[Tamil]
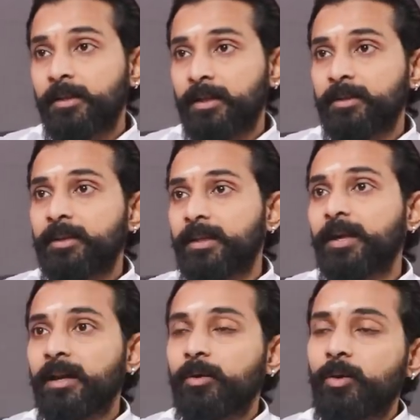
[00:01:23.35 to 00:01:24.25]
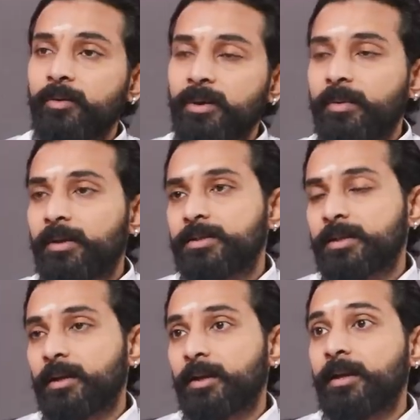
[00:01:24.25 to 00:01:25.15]
தன் தந்தையை கொண்டவரை
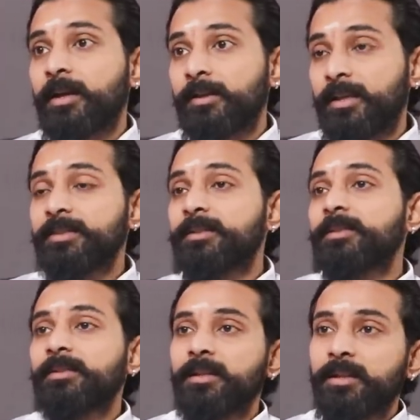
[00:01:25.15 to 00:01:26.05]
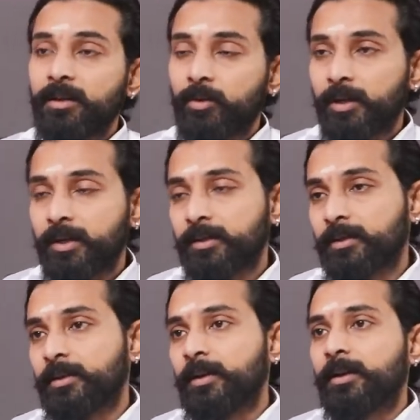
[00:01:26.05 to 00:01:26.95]
மன்னிச்சிடுறாங்க தேசத்தின் தந்தையை கொண்ட திரு